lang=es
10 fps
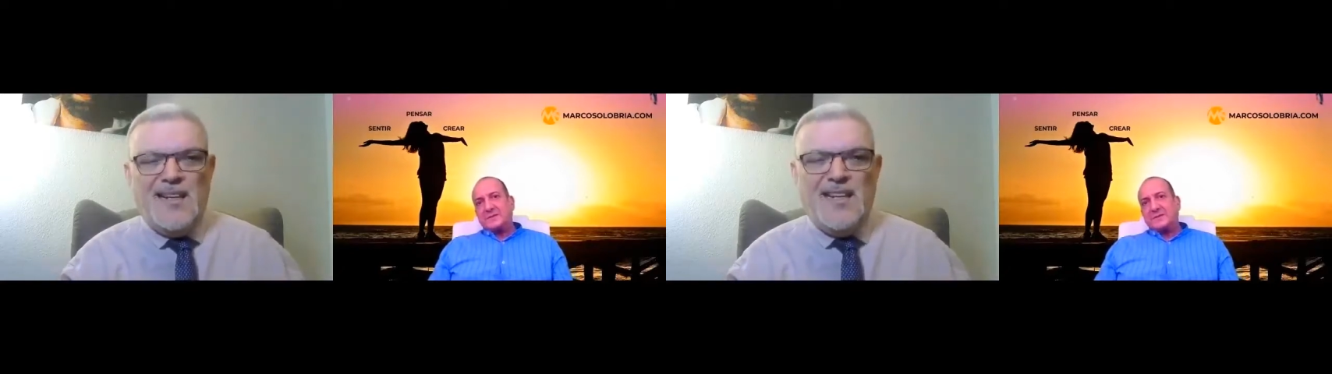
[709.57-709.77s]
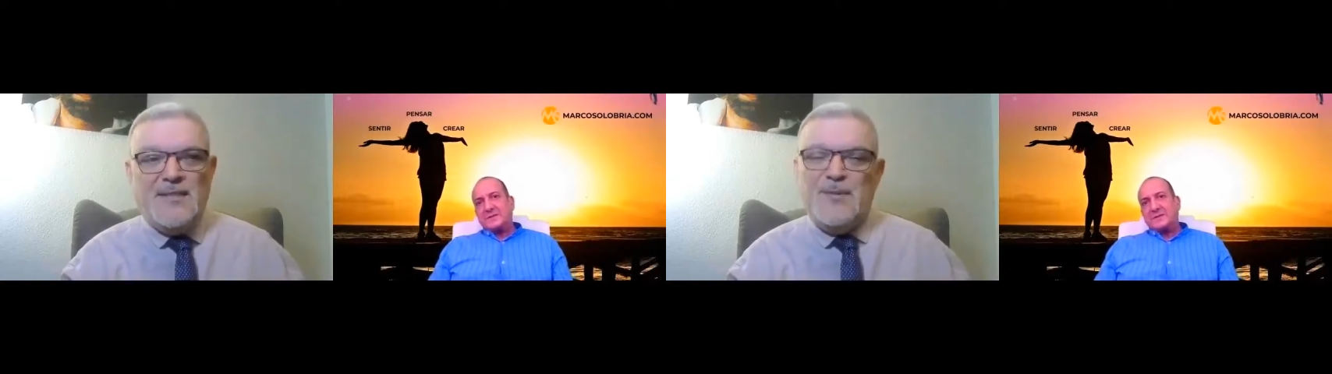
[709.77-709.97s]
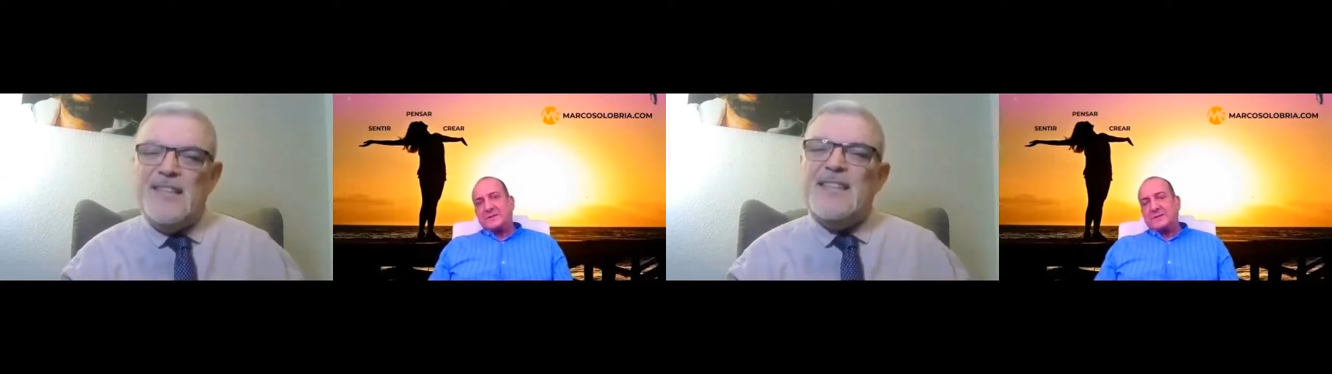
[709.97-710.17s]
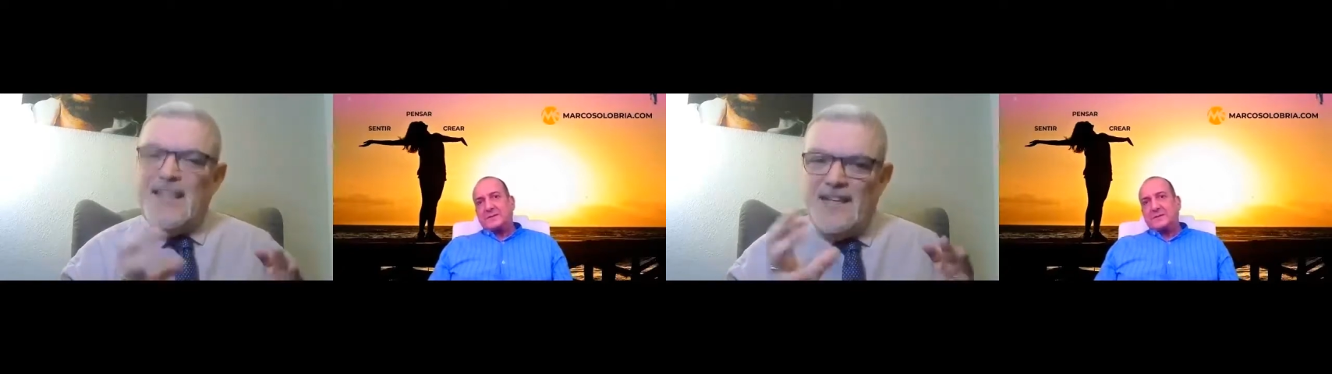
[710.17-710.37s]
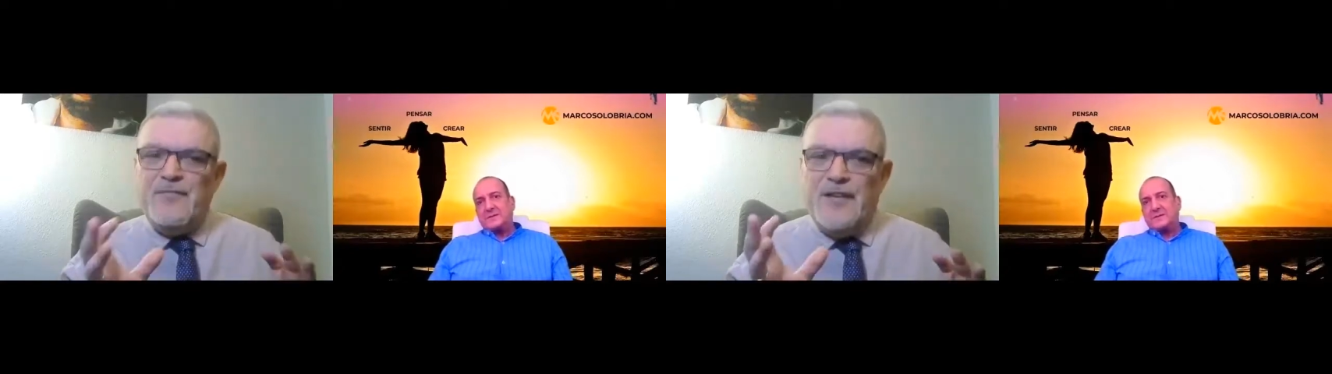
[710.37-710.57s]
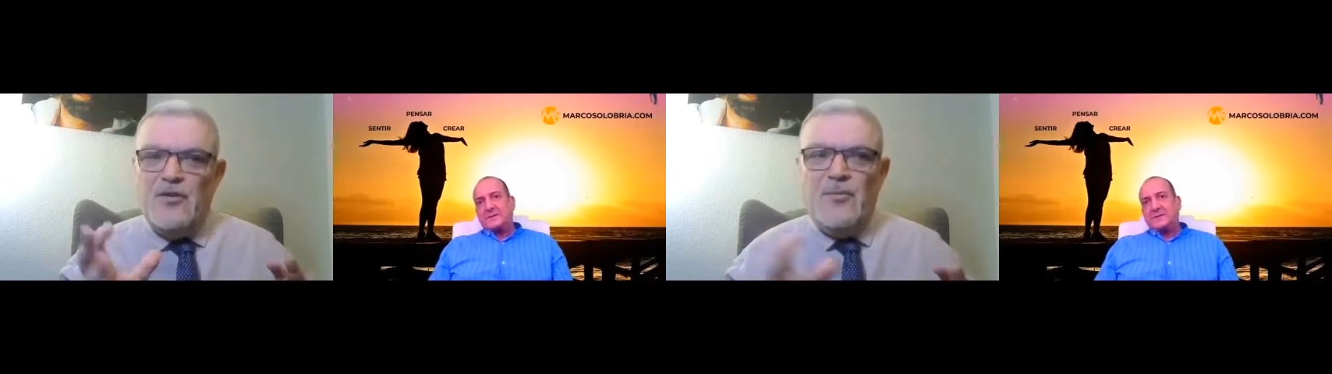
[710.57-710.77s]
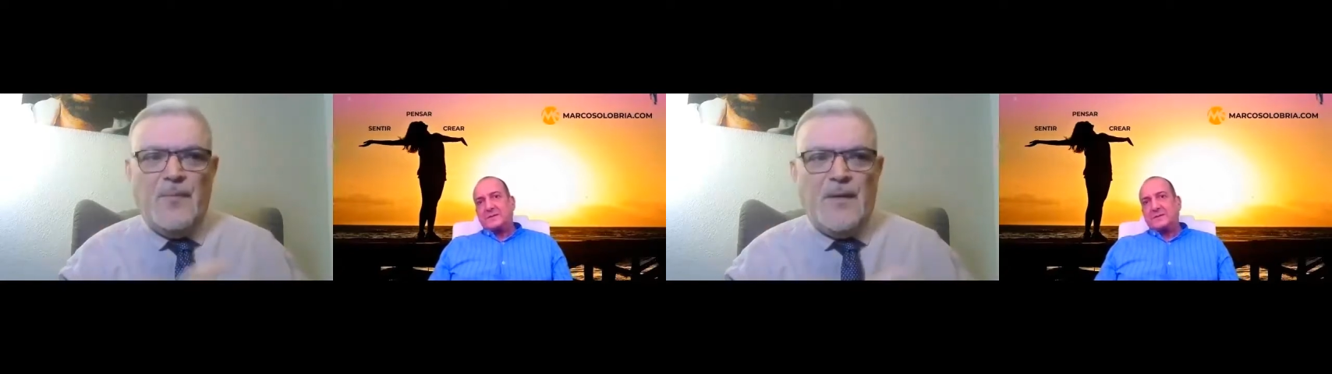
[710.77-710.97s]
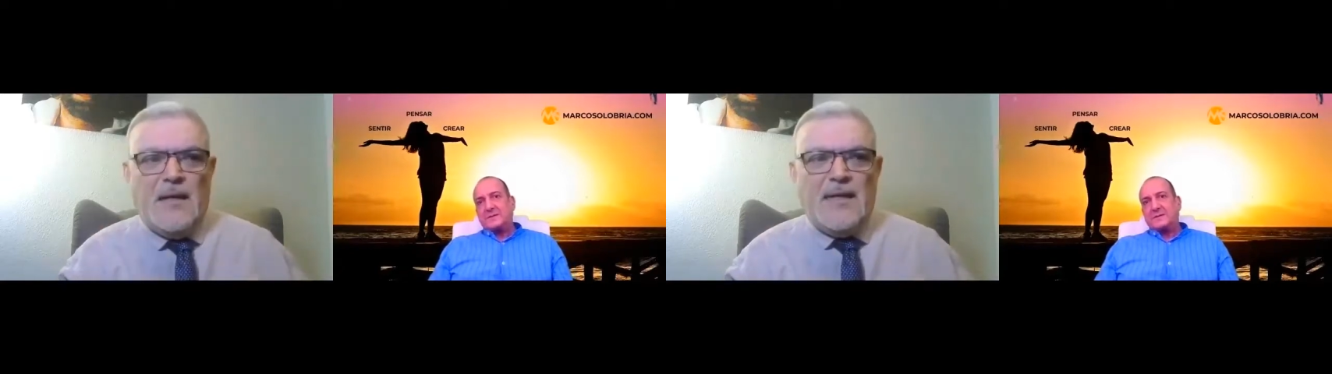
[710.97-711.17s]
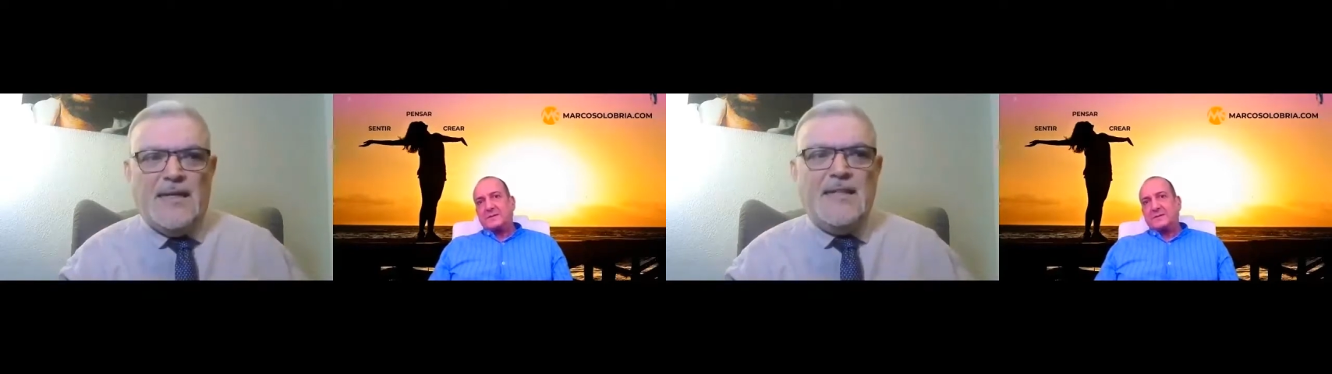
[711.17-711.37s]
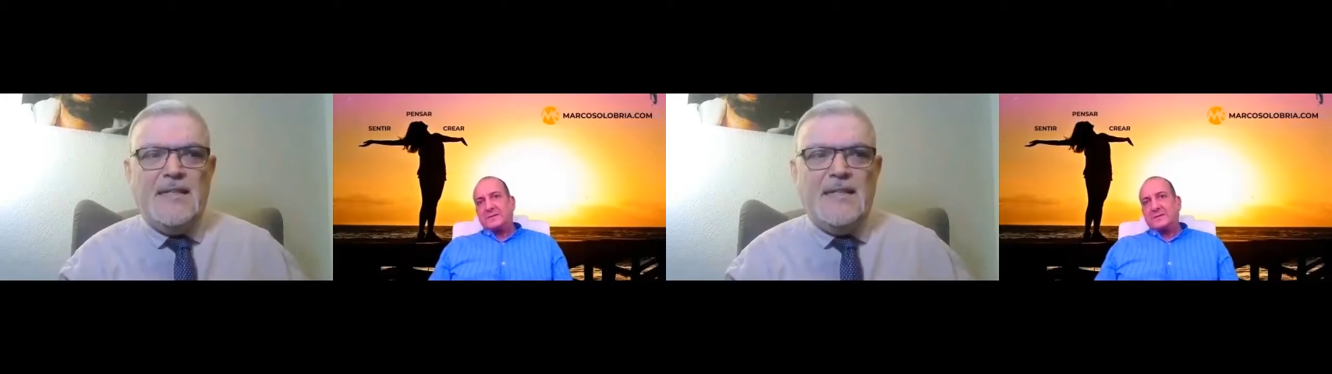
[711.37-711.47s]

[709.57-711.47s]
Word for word: que es bastante gráfico, que es